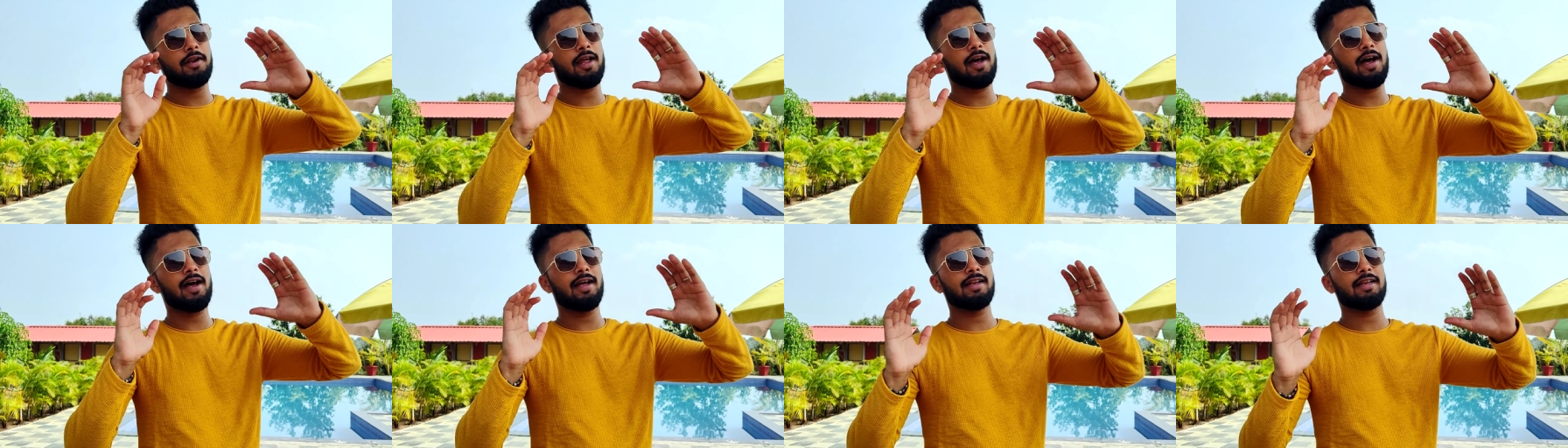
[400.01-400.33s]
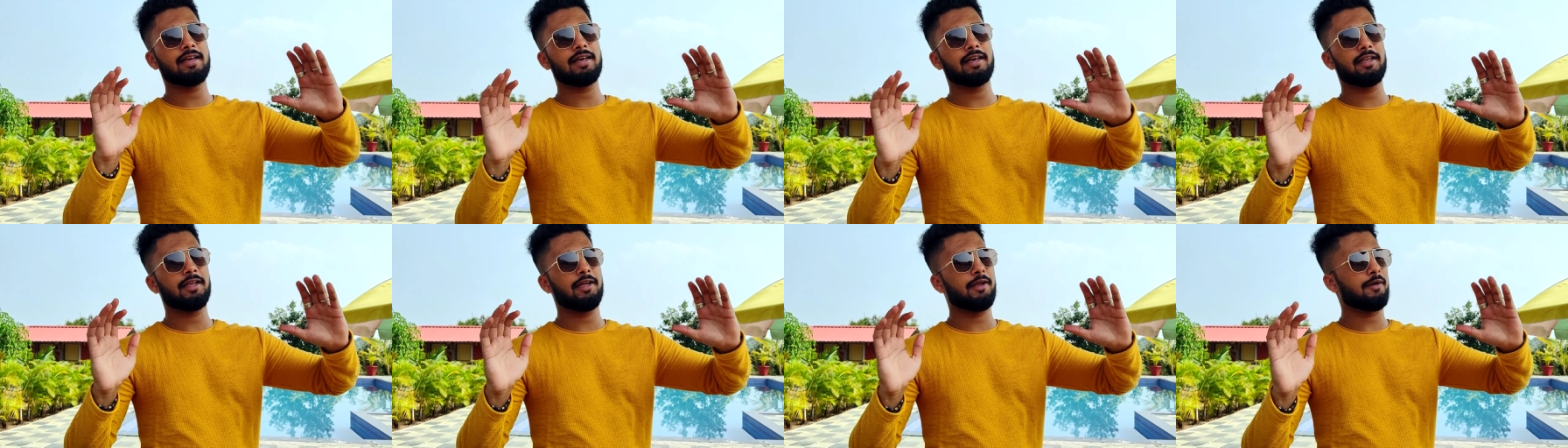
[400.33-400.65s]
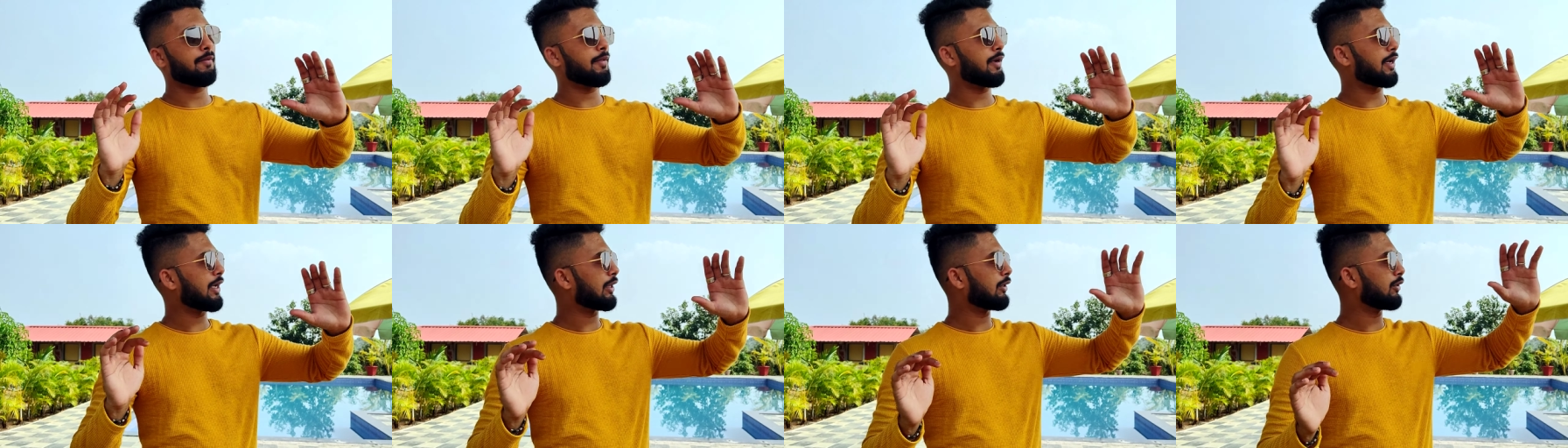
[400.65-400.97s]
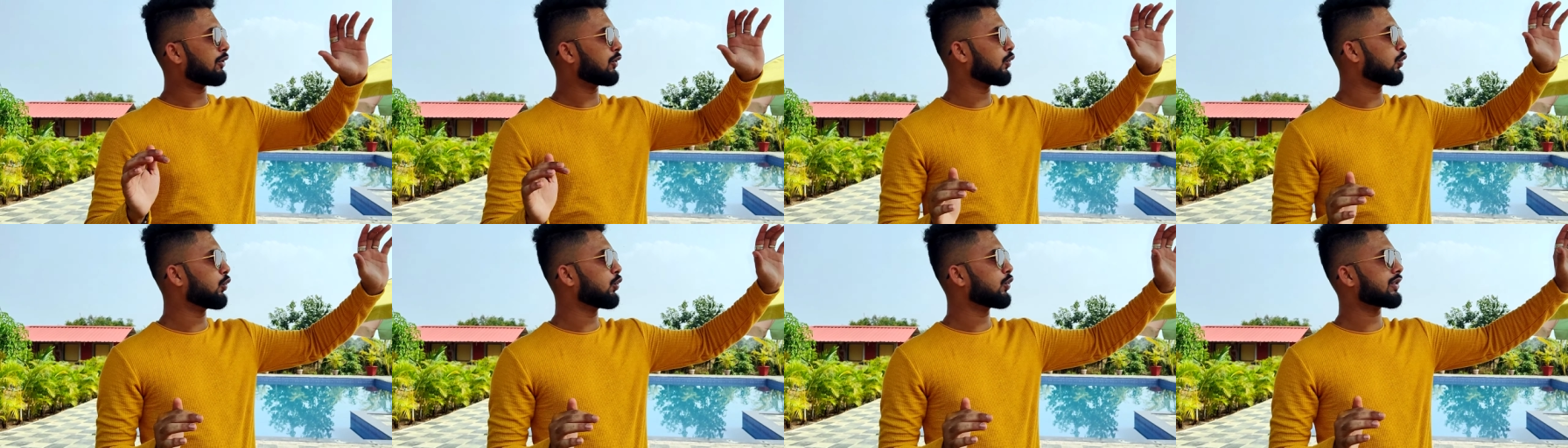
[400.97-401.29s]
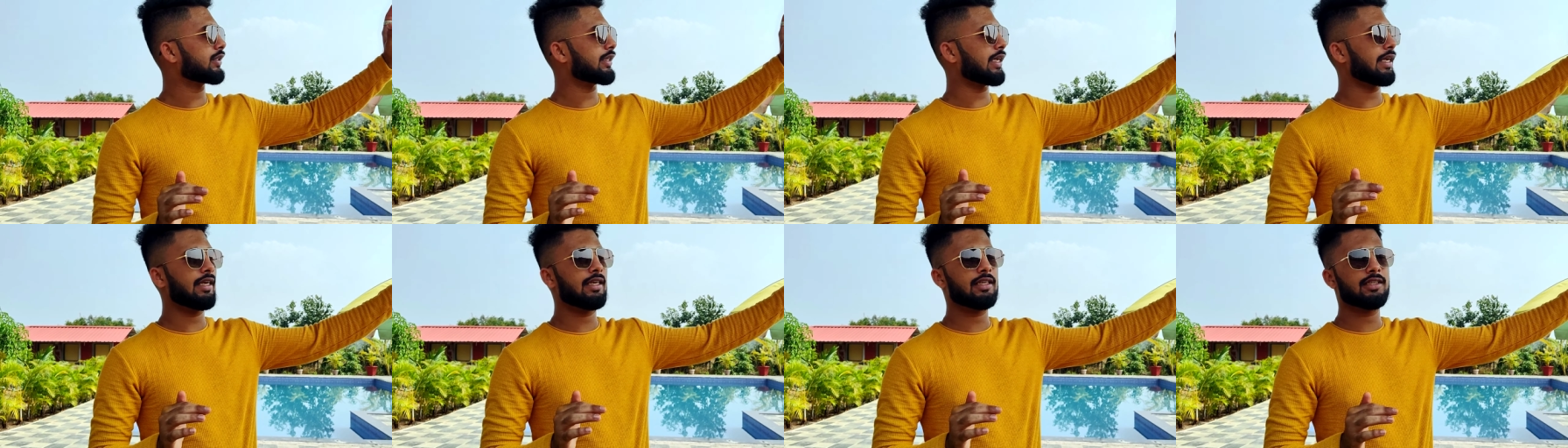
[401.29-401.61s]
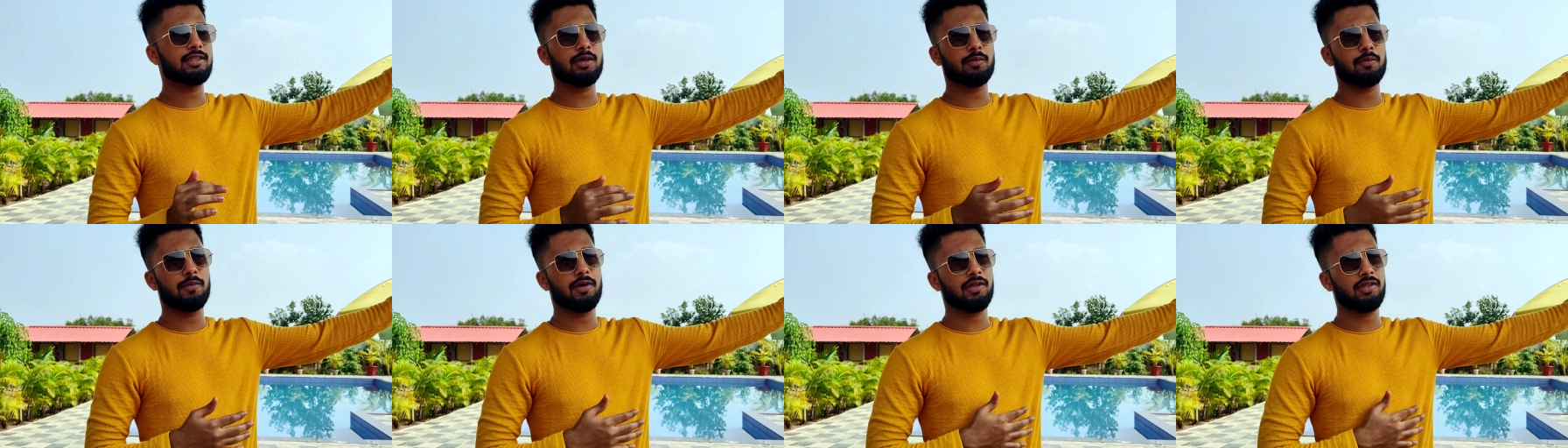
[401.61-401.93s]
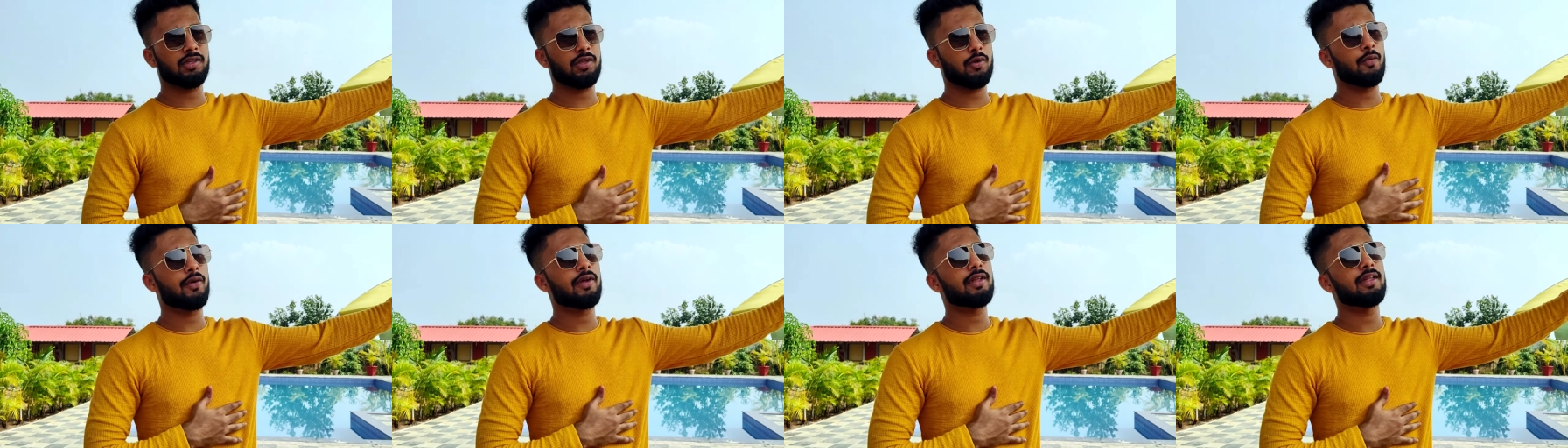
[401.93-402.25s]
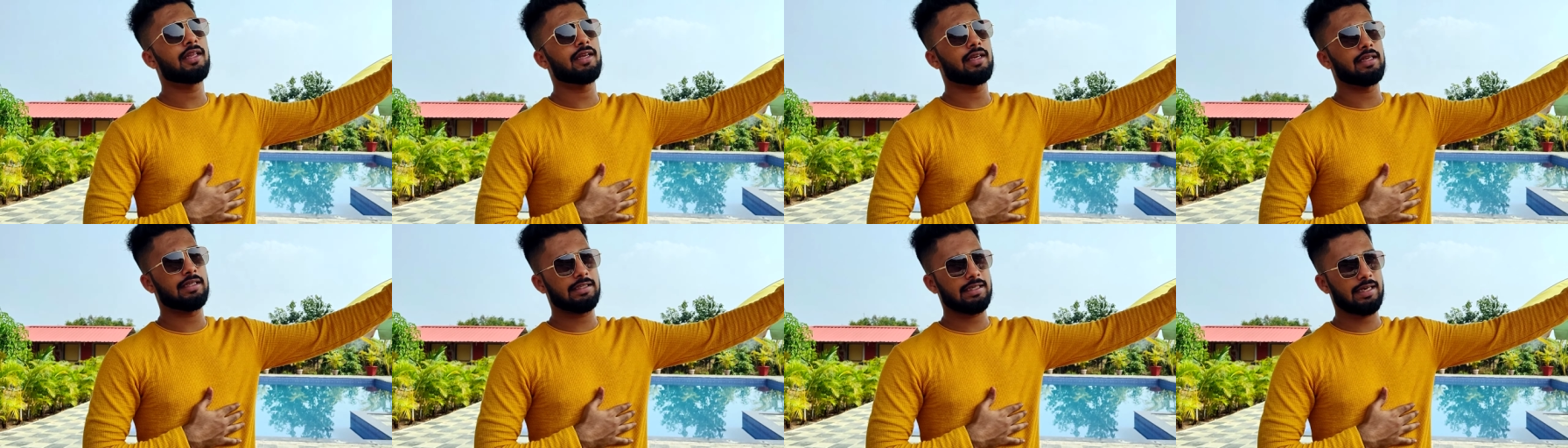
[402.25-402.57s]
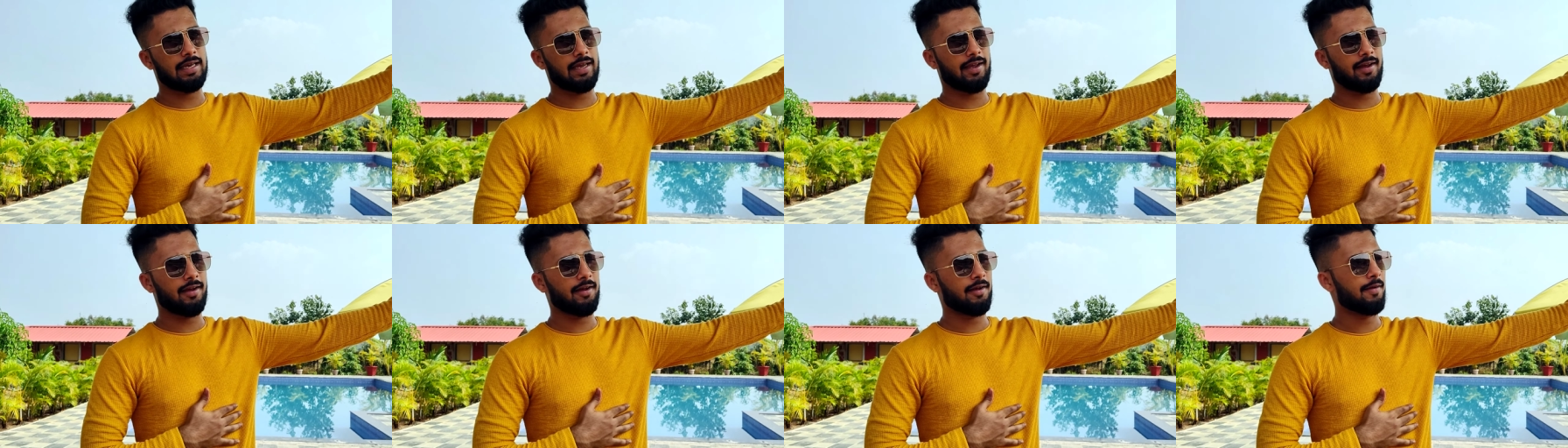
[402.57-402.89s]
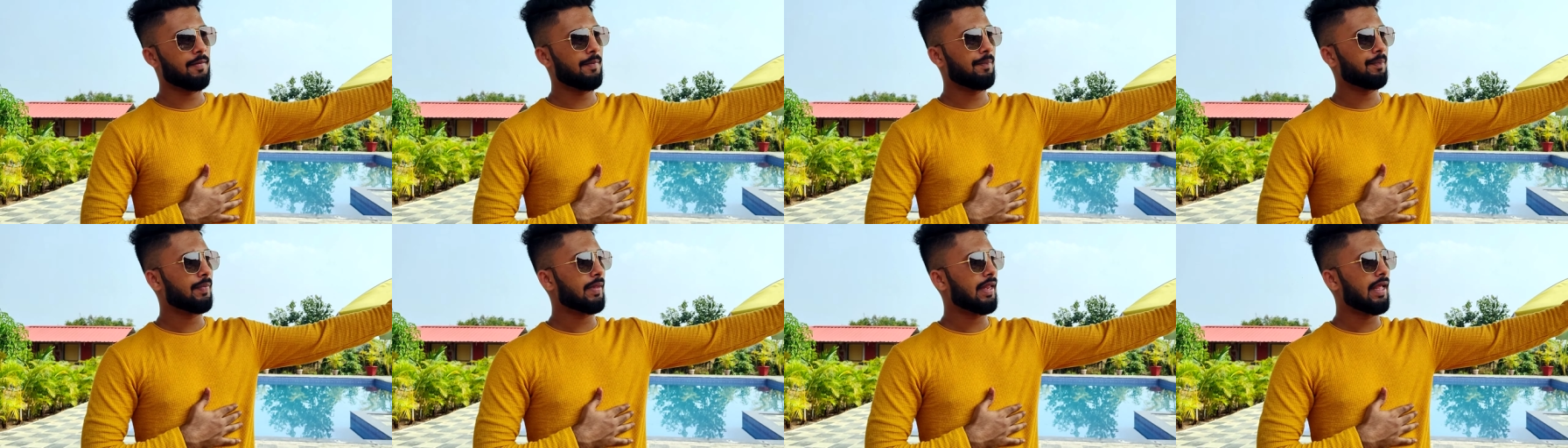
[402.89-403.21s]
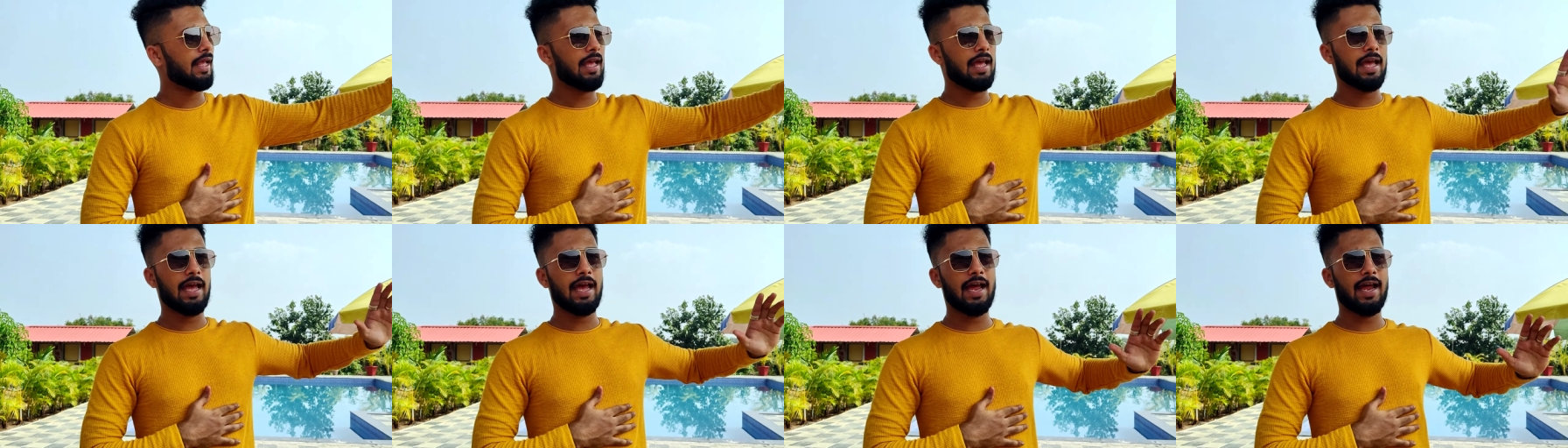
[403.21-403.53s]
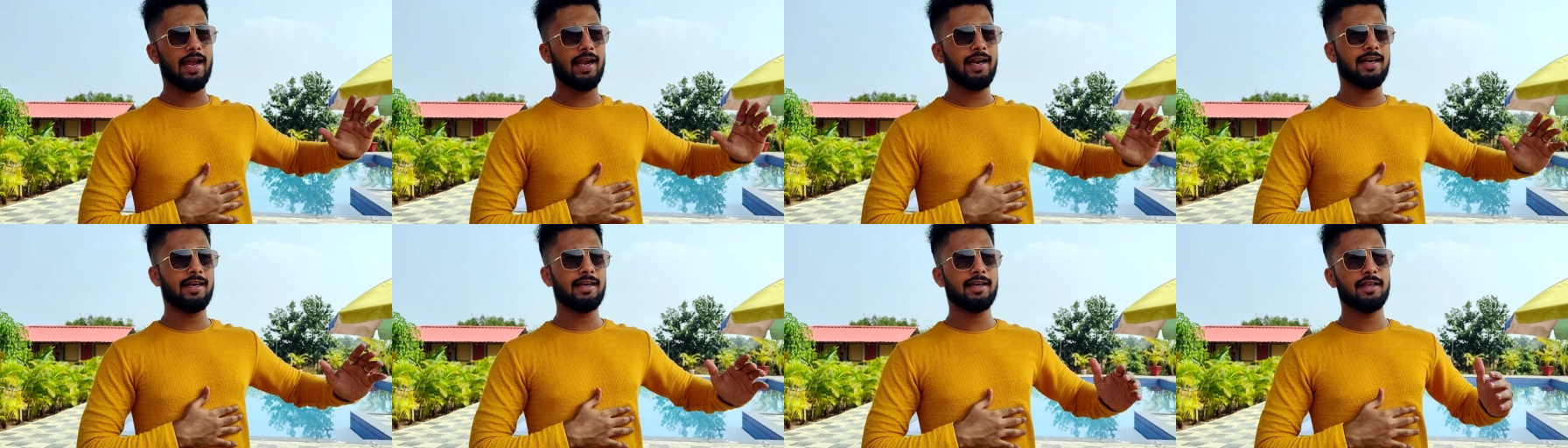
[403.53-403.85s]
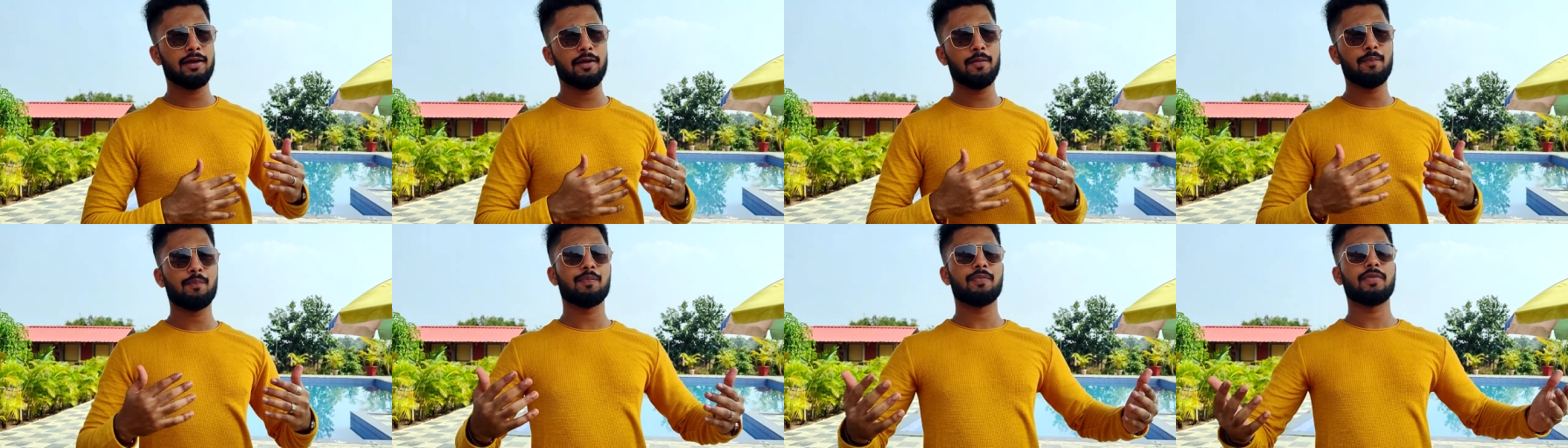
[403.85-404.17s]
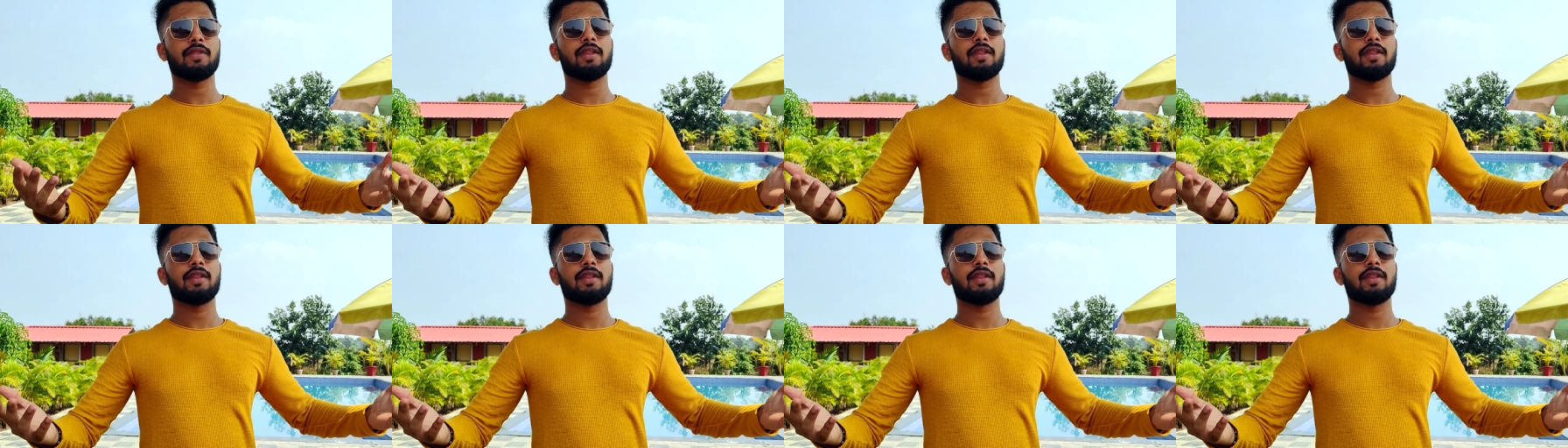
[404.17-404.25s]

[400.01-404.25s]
लाल कलर में दूर से ही चमकते हुए दिख जाएगा एंड